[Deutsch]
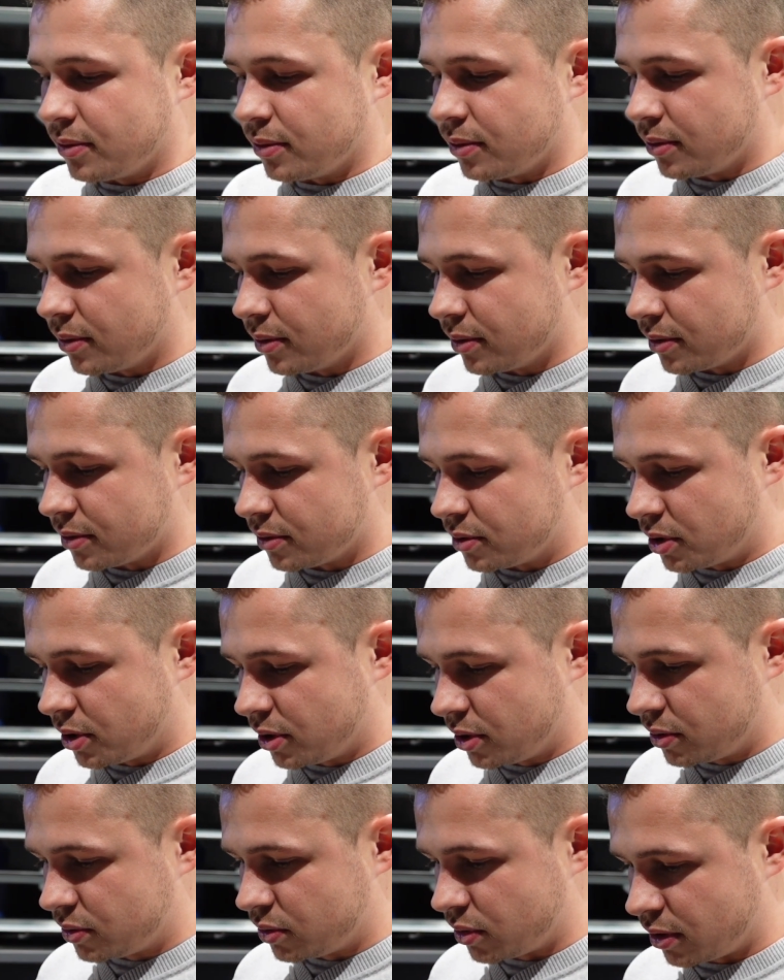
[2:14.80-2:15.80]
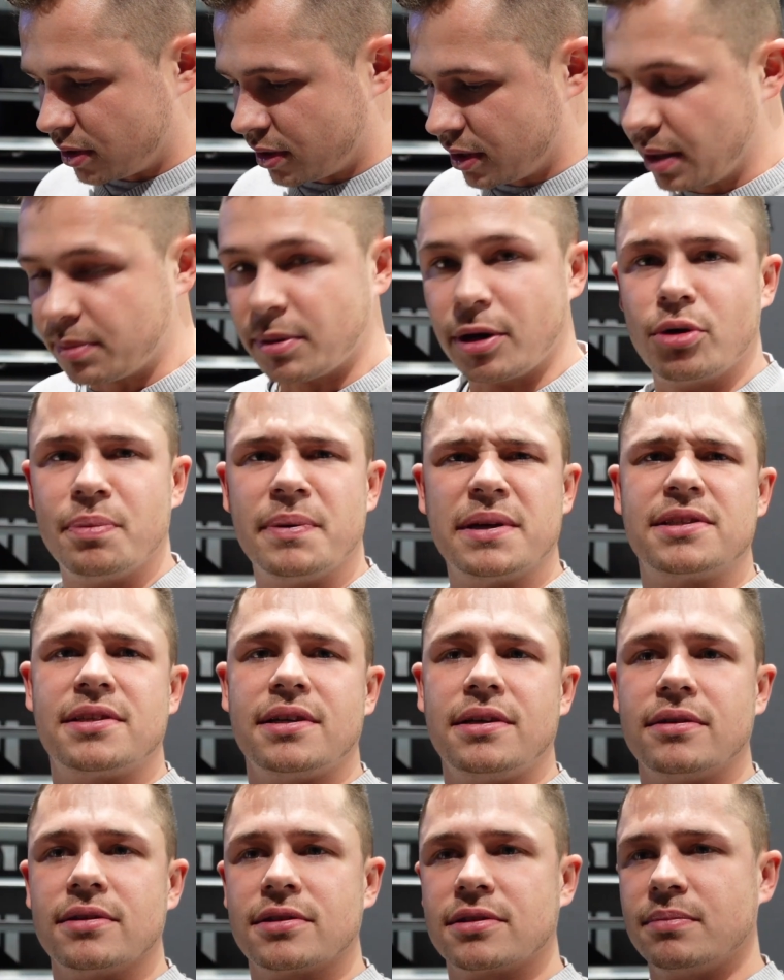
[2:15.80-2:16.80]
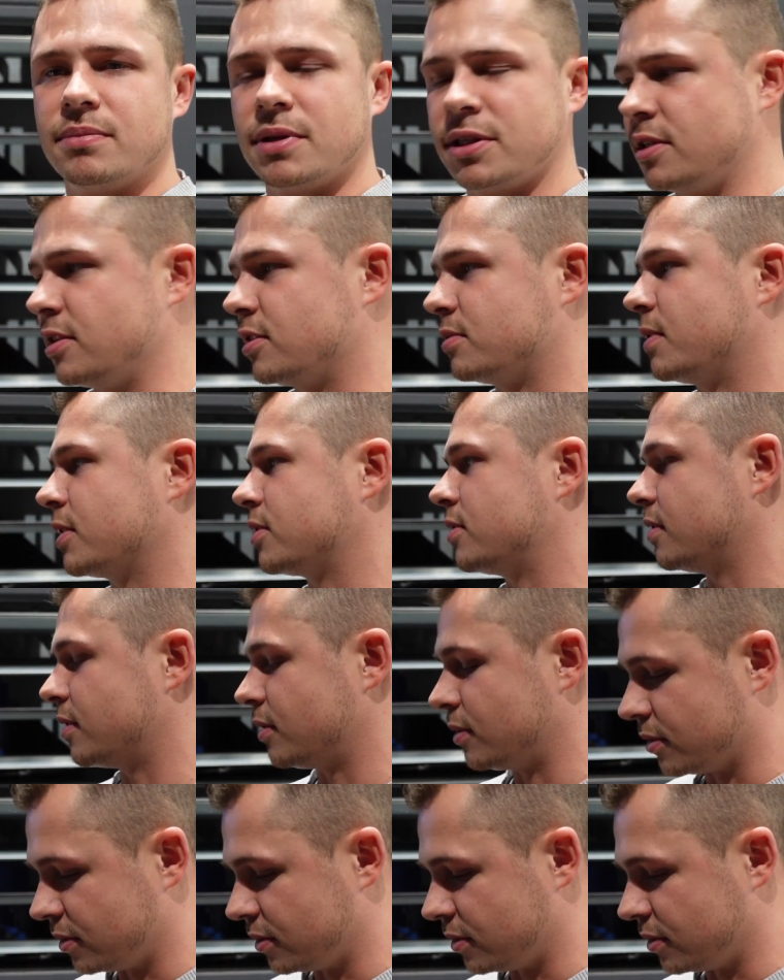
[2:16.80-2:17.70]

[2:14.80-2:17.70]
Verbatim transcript: Und ja, aber auch Mercedes. Mercedes macht ihr auch.